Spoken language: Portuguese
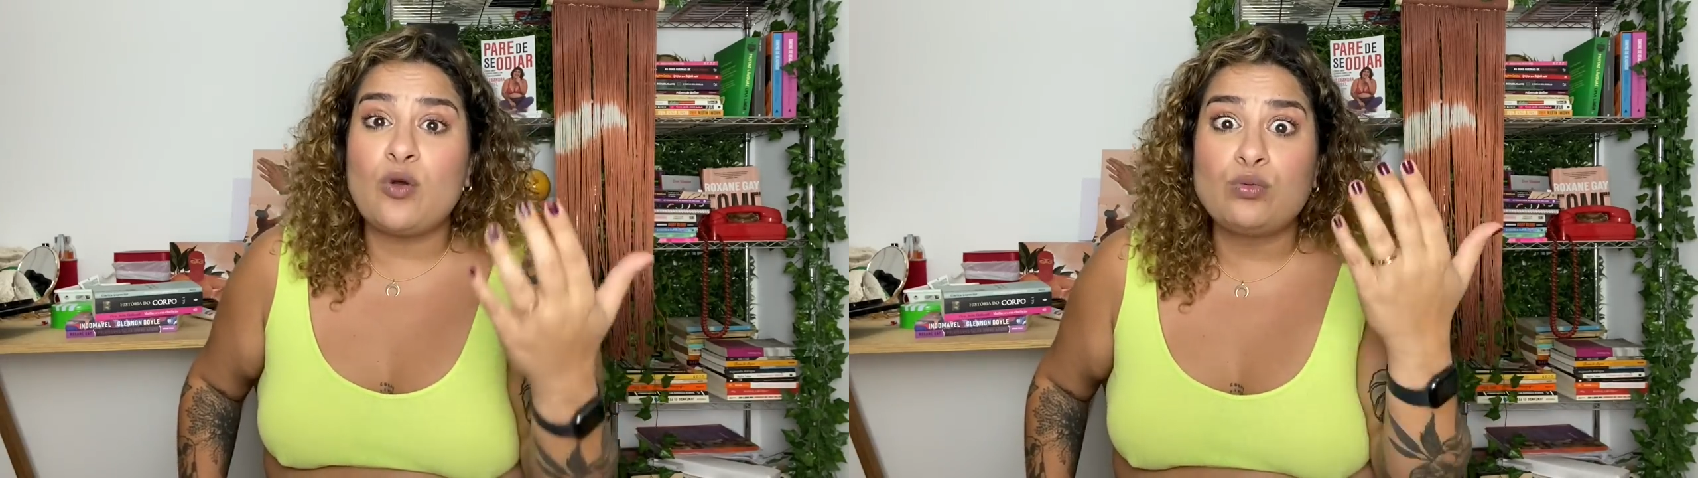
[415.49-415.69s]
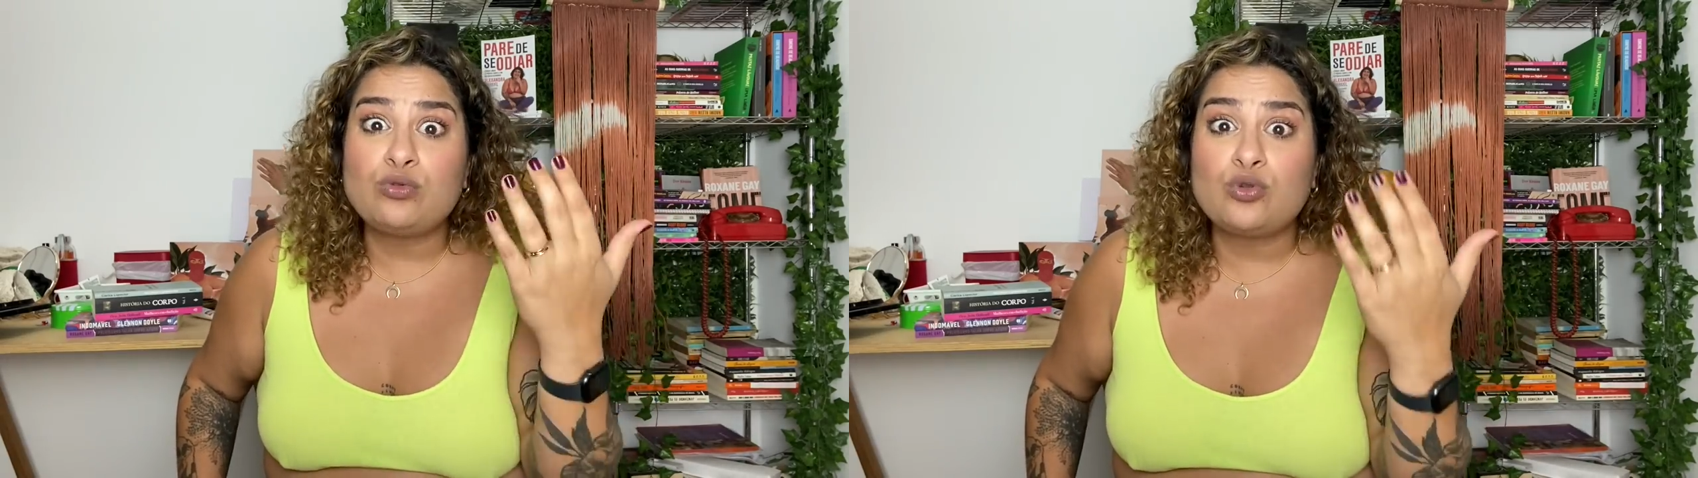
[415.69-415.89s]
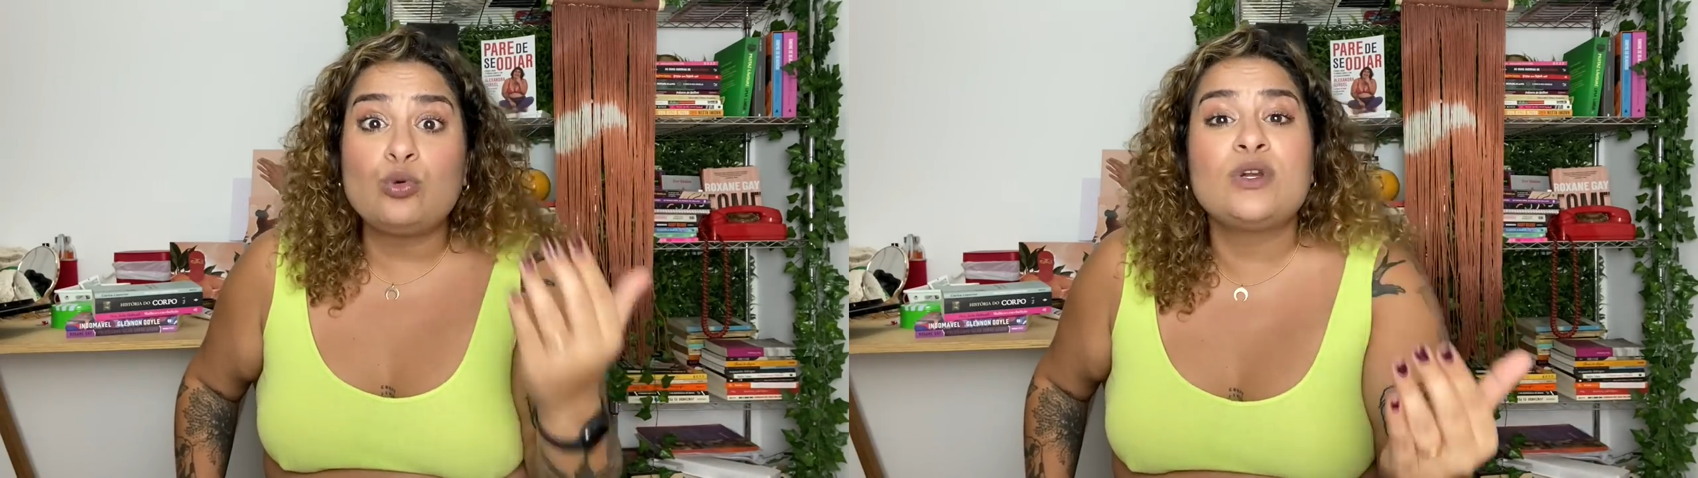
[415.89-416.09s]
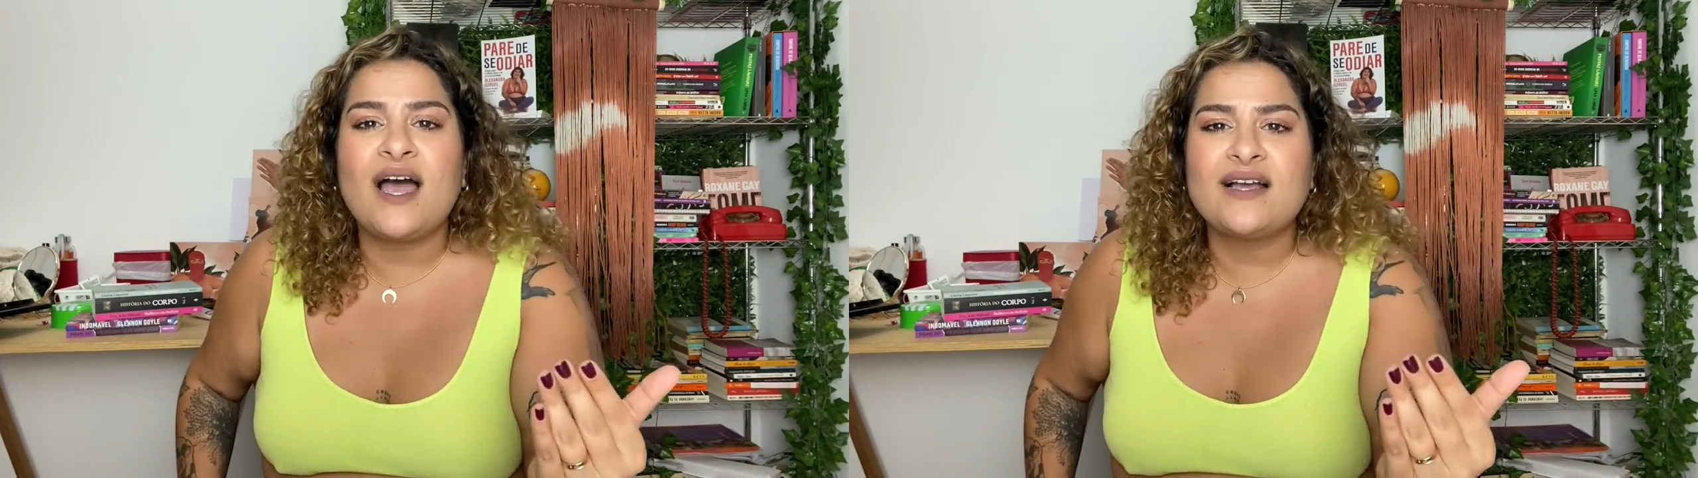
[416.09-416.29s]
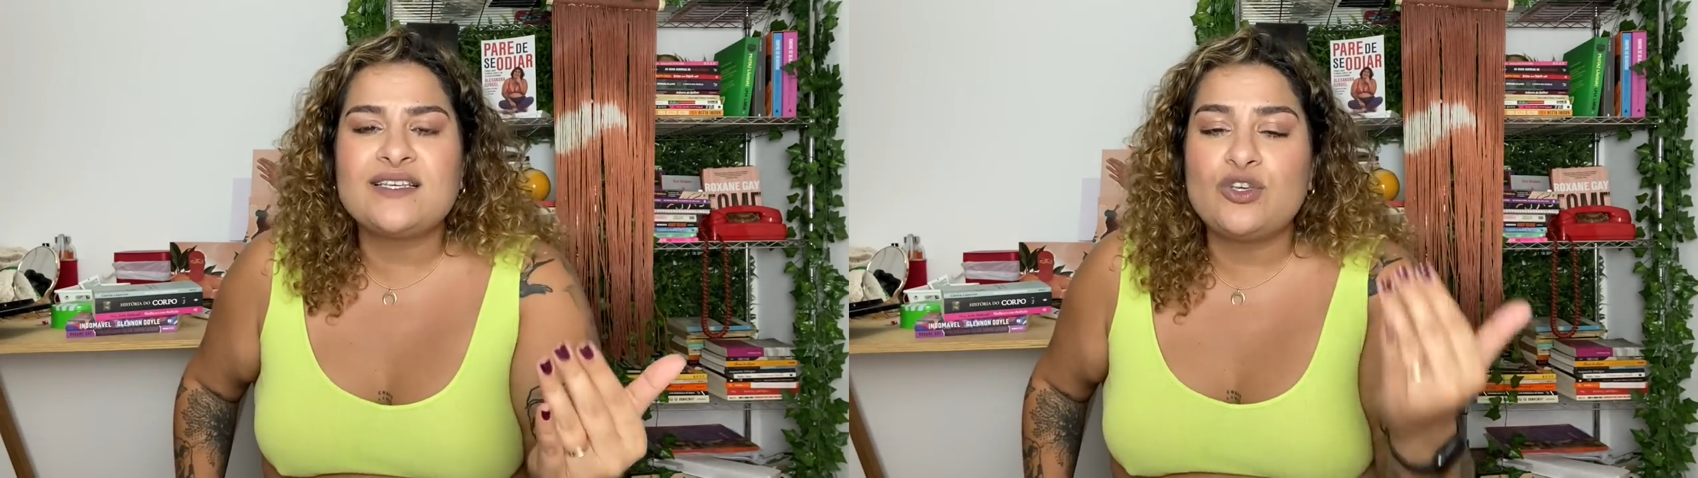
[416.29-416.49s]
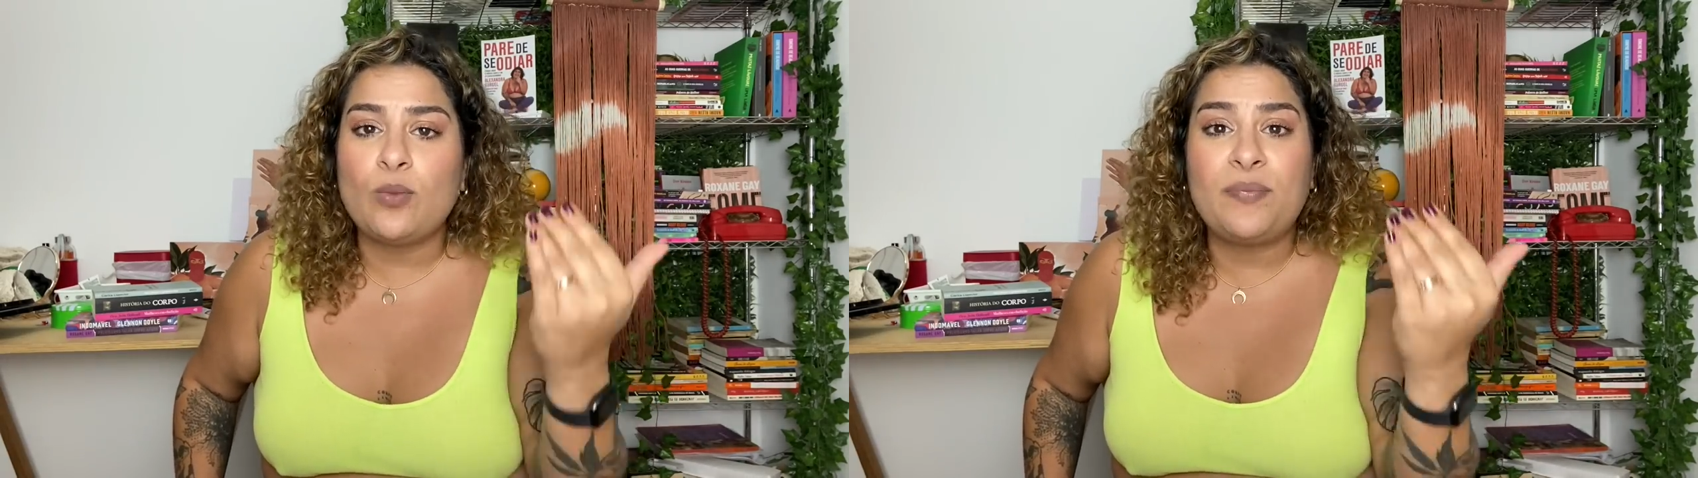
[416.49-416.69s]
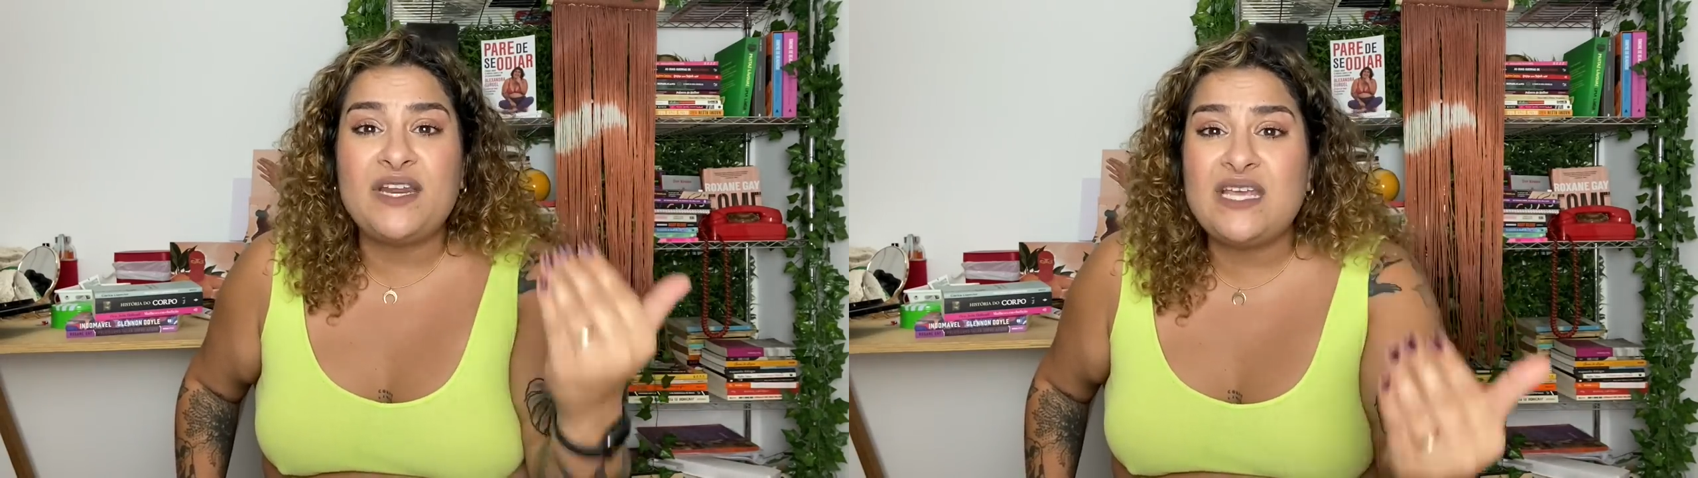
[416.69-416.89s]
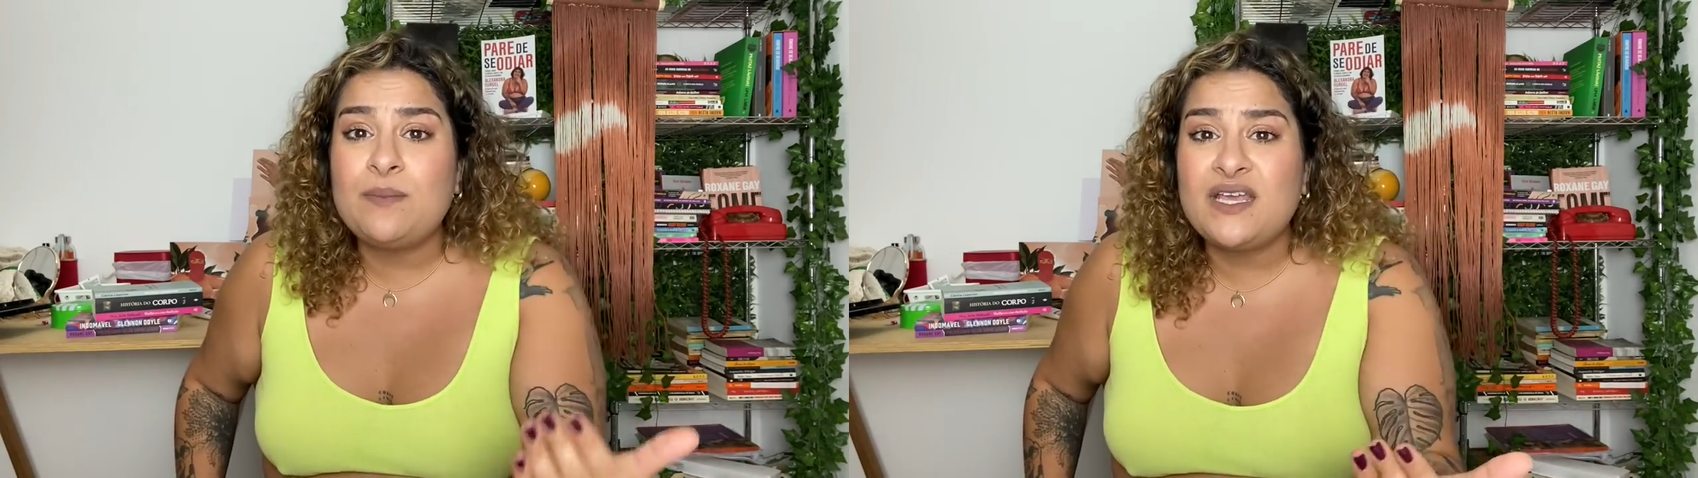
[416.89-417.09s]
cultura que
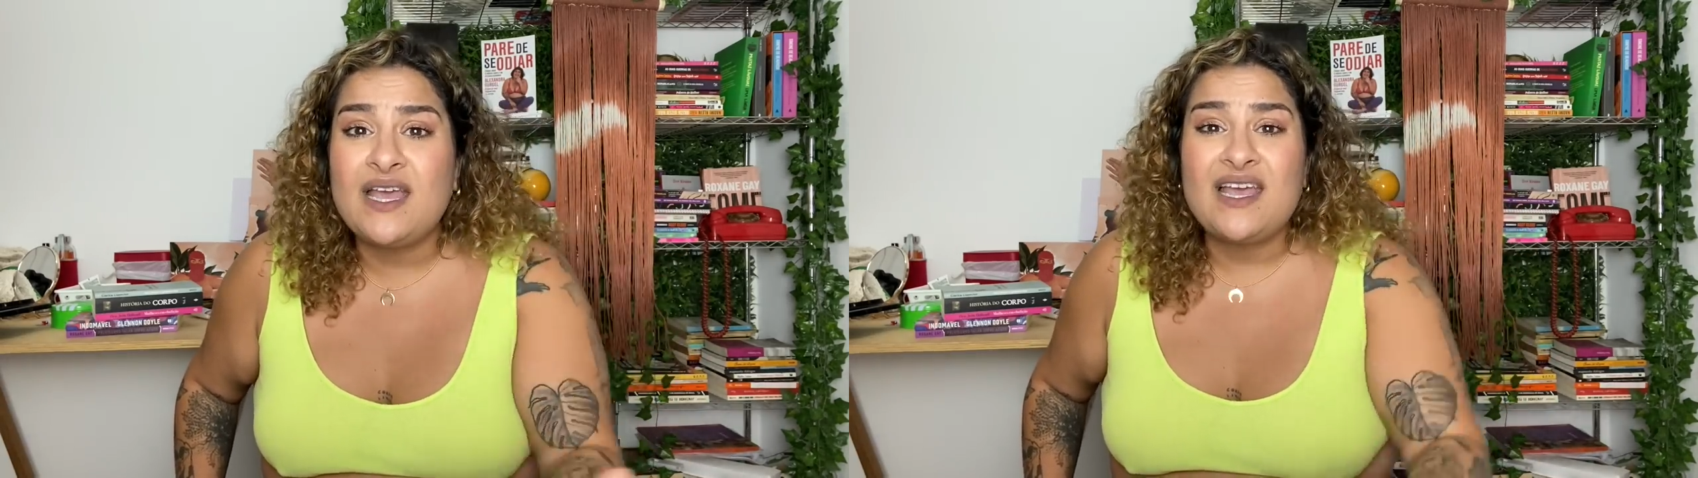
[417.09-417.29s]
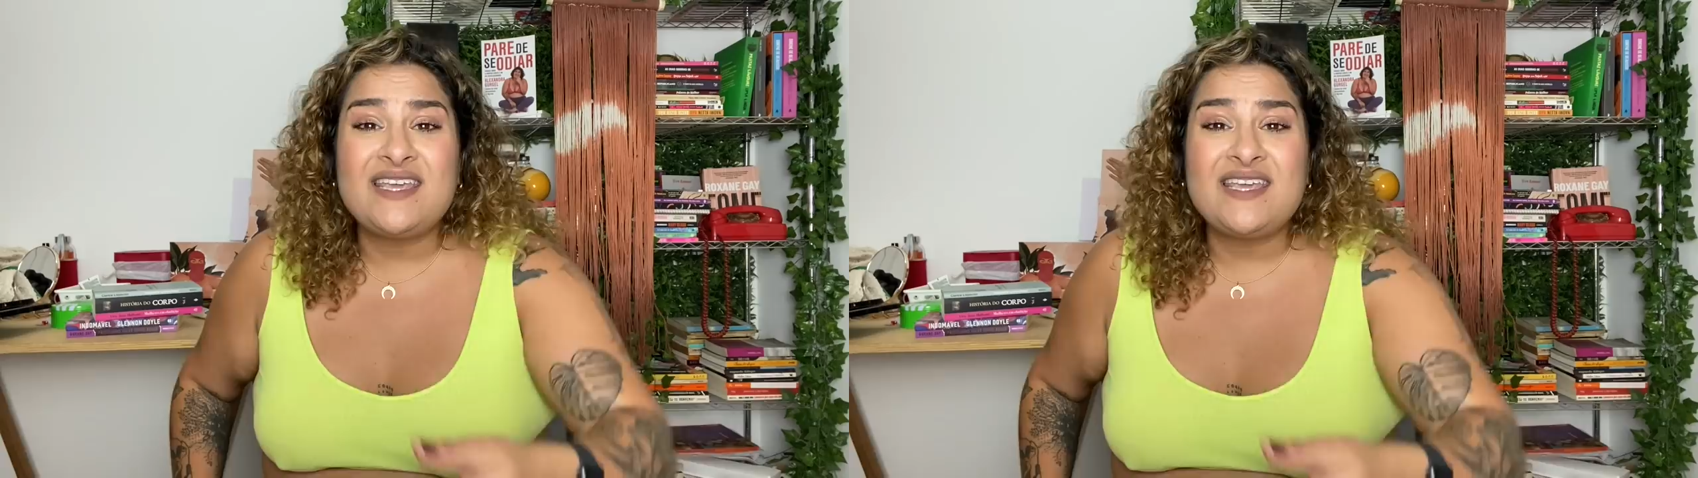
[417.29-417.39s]
oprime